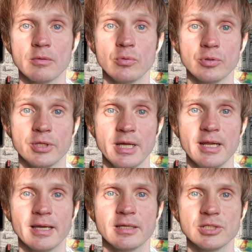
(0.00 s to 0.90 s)
Вот.
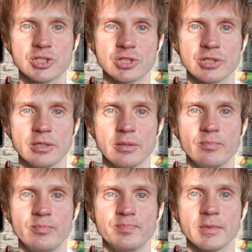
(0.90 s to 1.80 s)
Далее, конечно же,
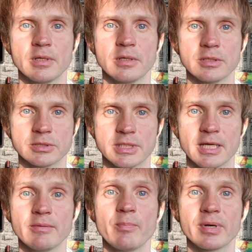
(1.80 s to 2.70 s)
Э,
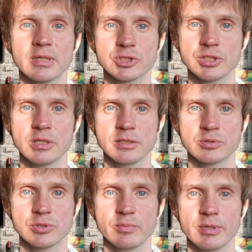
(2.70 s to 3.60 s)
какова продолжительность,
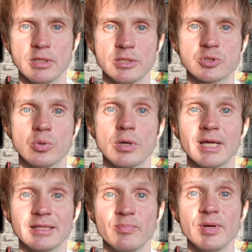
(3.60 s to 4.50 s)
то есть определить,
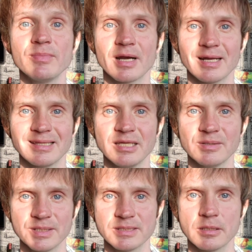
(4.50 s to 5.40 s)
сколько примерно
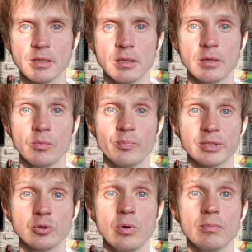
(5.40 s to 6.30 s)
длилось.
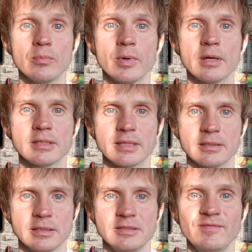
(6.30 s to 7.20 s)
Потом
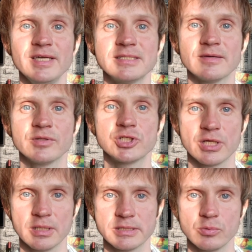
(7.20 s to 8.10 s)
двигайся в
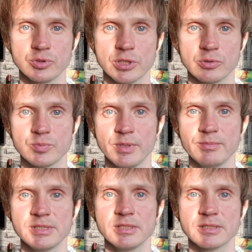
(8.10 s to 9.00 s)
начало случая, то есть
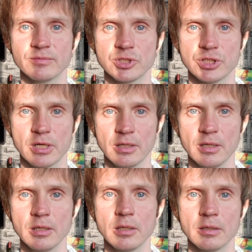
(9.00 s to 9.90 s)
переместиться в
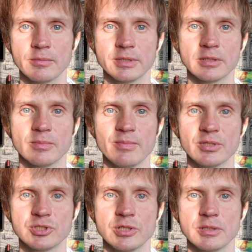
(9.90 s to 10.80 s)
начало. В этот
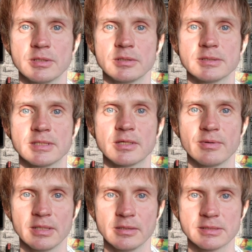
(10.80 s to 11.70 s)
момент человек
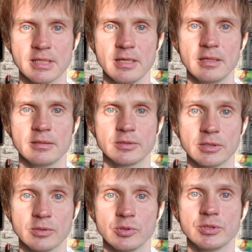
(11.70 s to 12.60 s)
закрывает глаза или
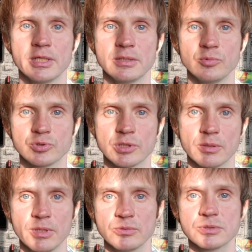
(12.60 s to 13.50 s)
дать ему нужно
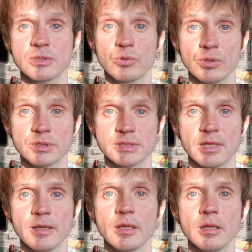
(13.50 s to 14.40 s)
команду «закрой
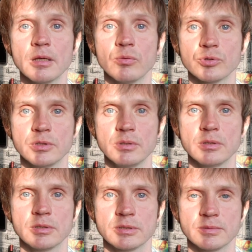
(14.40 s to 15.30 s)
глаза» вот,
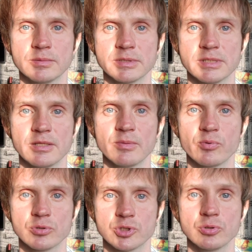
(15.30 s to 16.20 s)
и задать
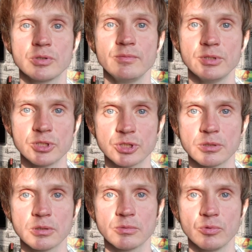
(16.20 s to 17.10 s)
вопрос «что ты видишь?».
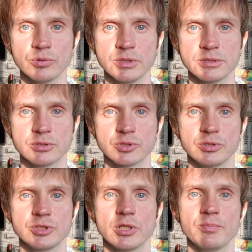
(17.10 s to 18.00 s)
Вот. Если
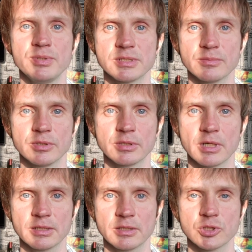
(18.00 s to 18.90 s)
человек описывает
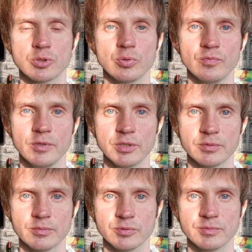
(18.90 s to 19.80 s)
кратко, что он
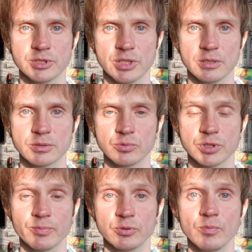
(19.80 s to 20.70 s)
видит вот, в начале
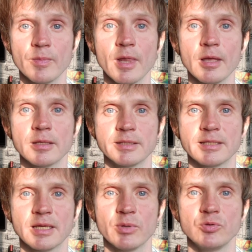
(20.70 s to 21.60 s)
случая, потом
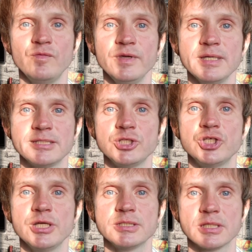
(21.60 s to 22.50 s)
дать команду «двигайся
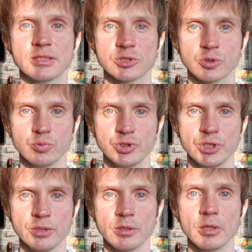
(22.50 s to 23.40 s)
через этот
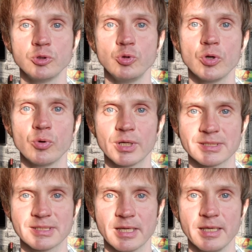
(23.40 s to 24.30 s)
случай до его
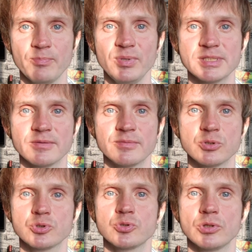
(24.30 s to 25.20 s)
конца» и описывая
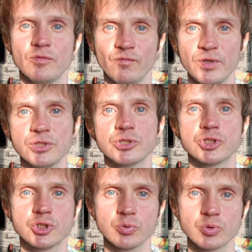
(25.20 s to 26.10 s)
все, что ты
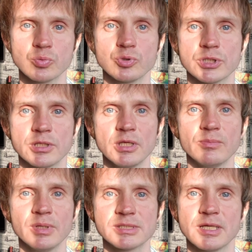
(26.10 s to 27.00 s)
видишь, чувствуешь, какие
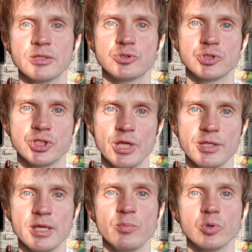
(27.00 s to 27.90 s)
мысли,
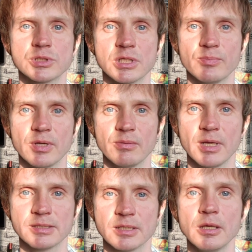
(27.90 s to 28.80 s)
ощущения, эмоции
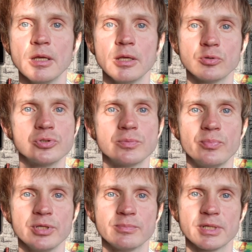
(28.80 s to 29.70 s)
появляются. То есть
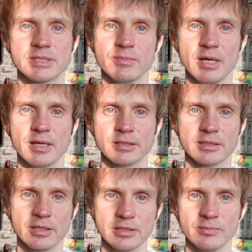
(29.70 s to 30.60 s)
быть максимально
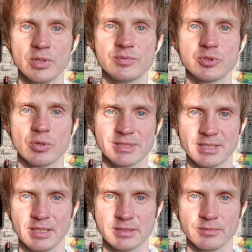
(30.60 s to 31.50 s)
открытым и все
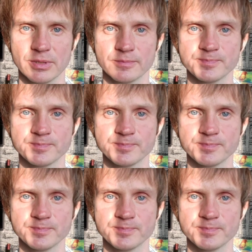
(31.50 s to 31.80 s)
рассказывать.